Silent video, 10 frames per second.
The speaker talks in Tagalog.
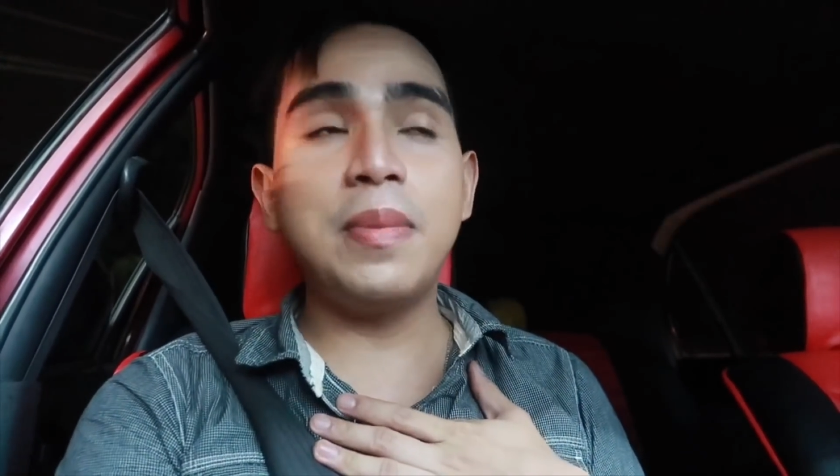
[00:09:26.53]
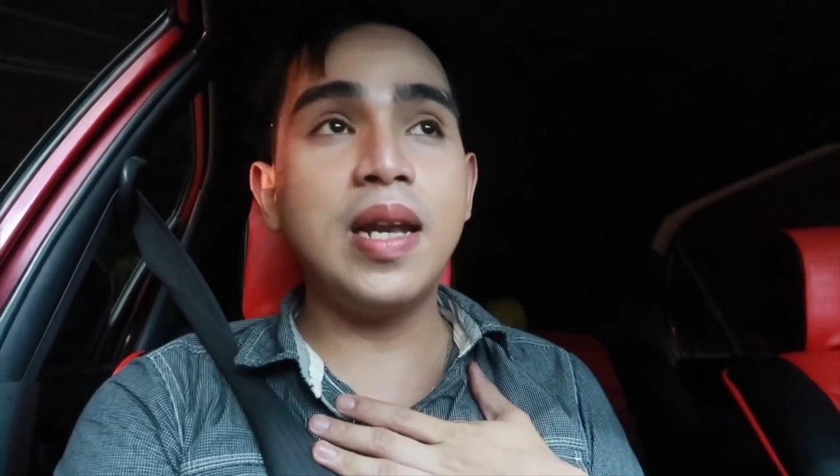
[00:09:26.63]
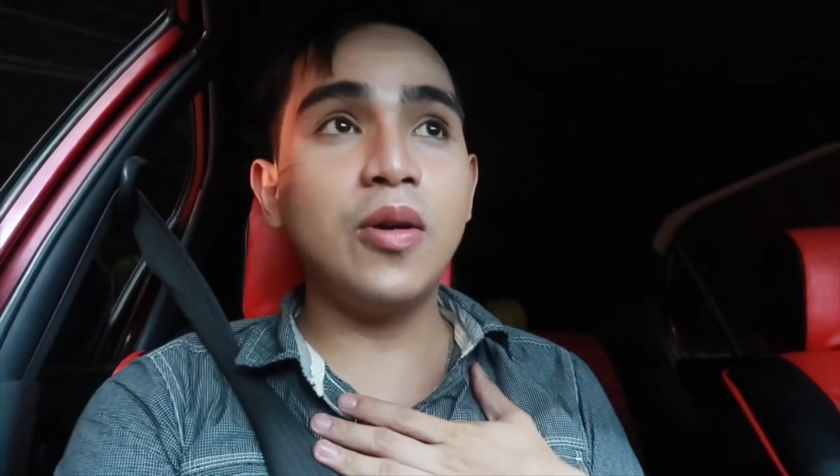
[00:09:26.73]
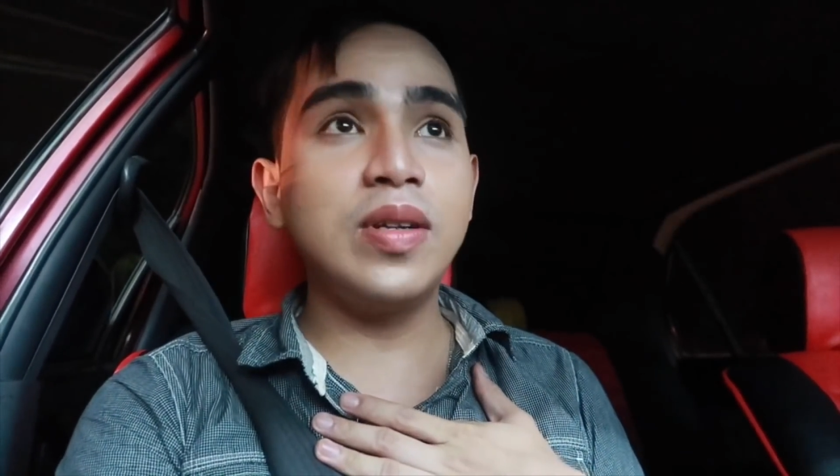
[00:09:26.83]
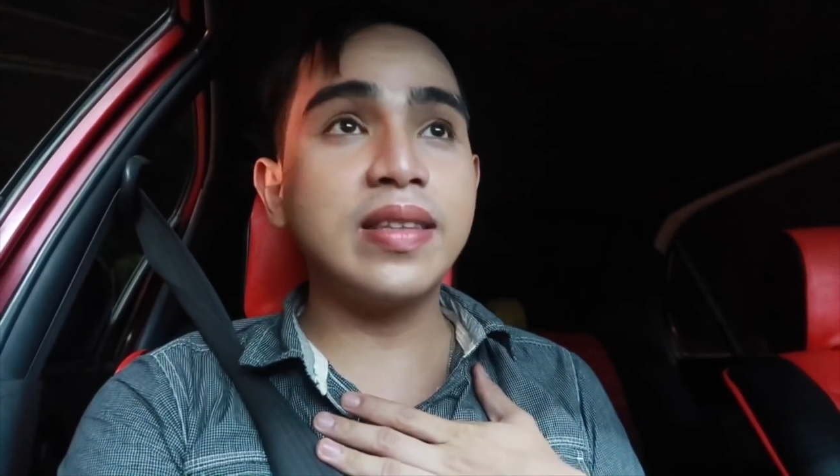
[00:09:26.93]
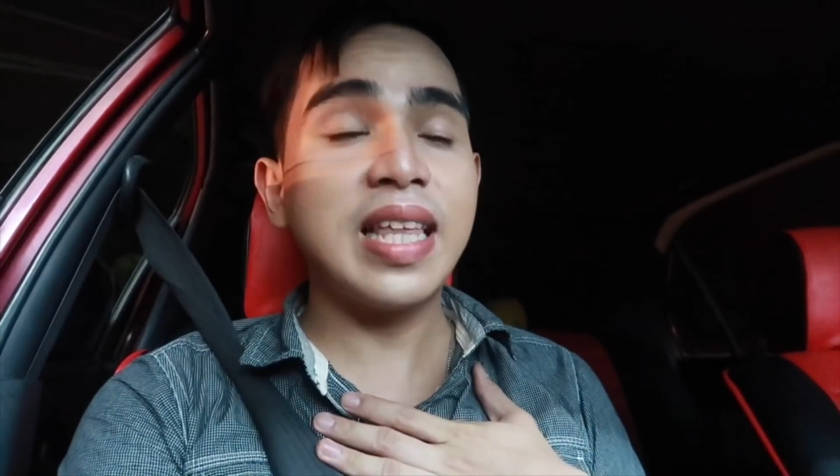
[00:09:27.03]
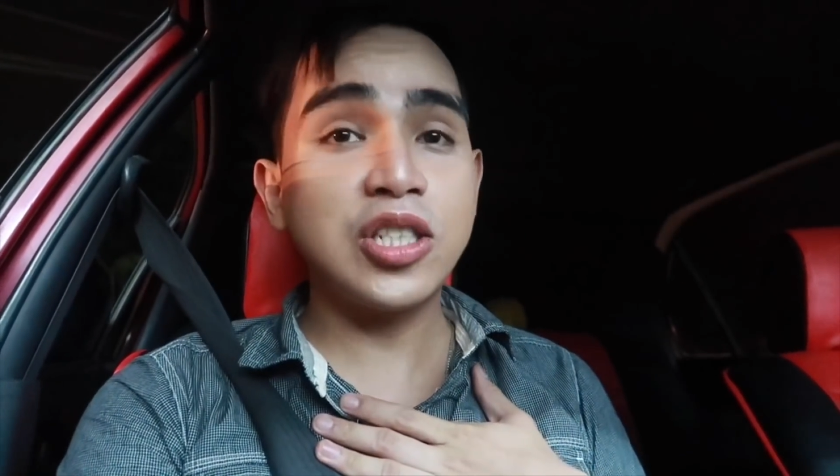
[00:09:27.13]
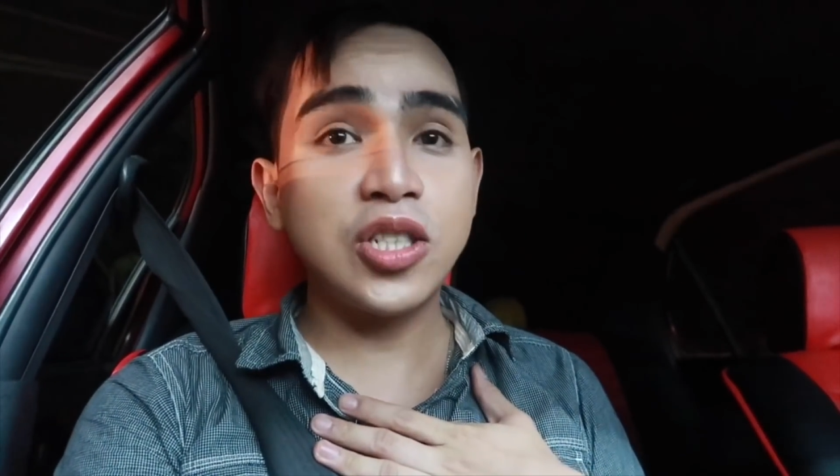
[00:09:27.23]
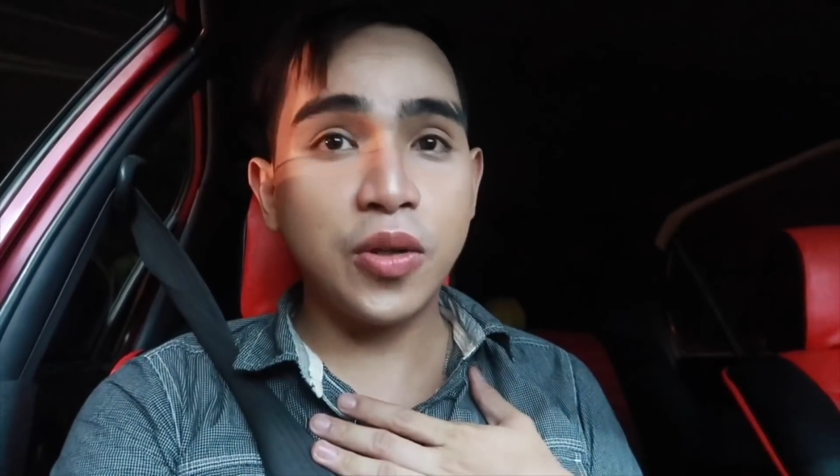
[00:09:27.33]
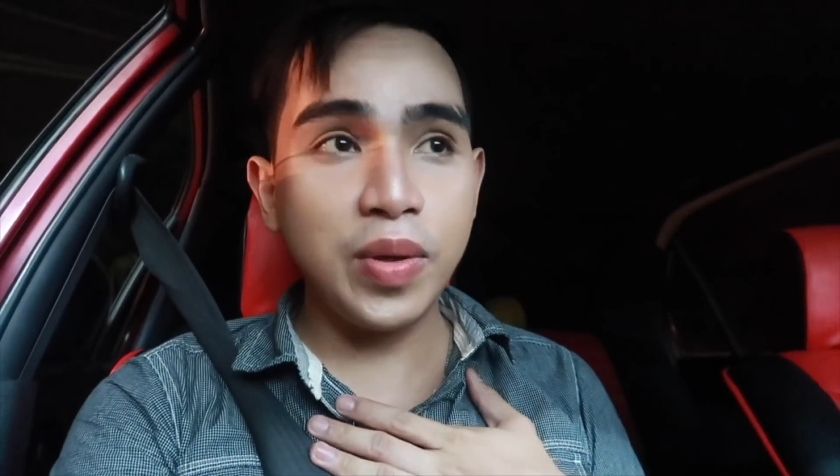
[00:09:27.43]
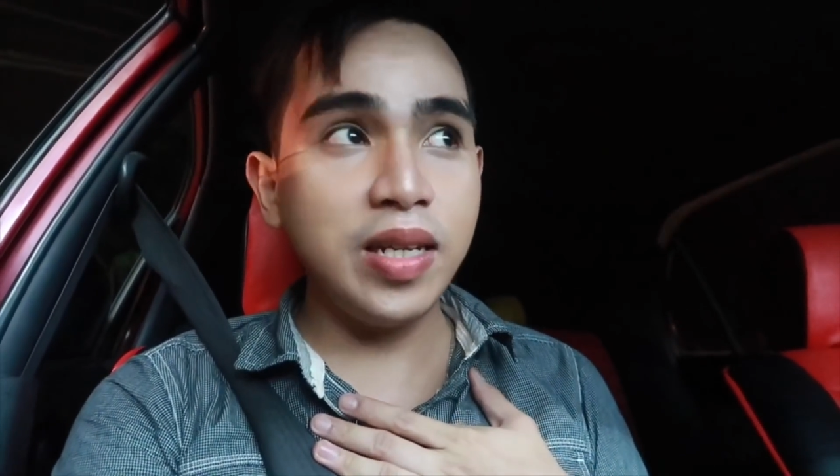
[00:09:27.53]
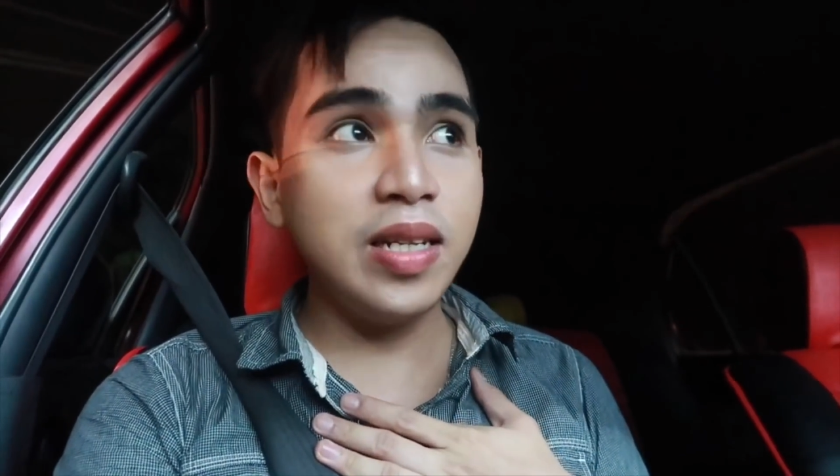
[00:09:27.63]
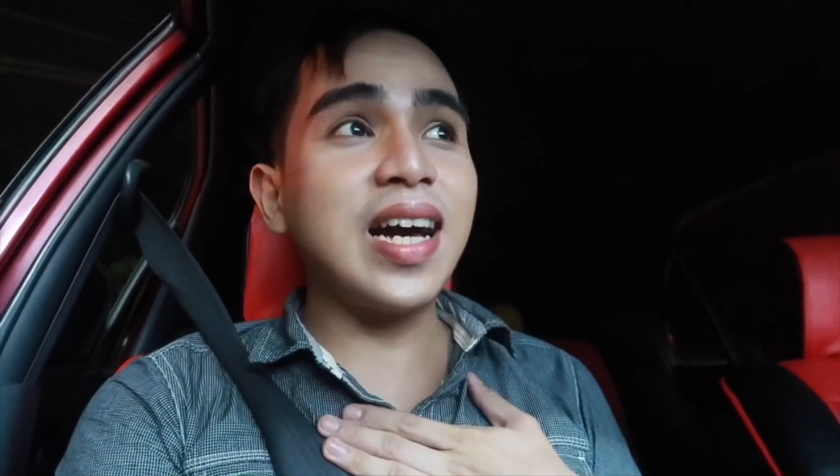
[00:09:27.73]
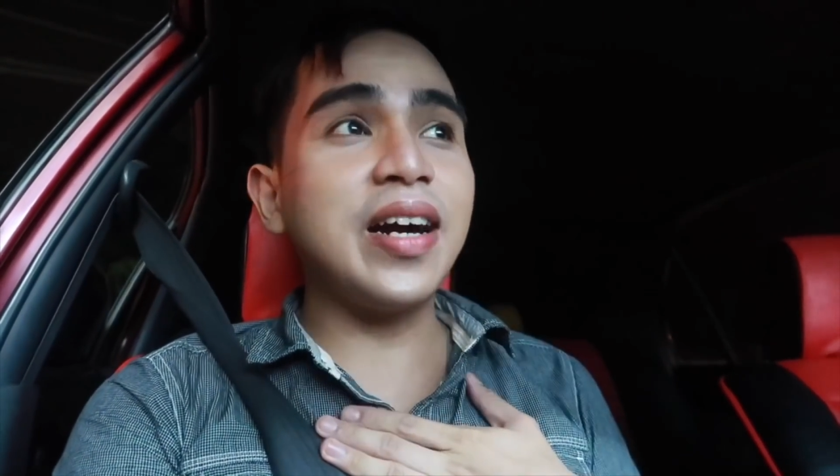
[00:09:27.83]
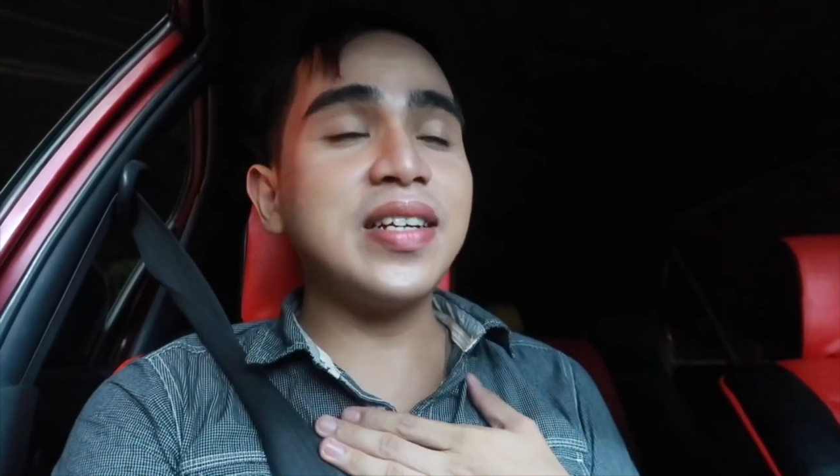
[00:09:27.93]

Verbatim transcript: pala ako ng touchscreen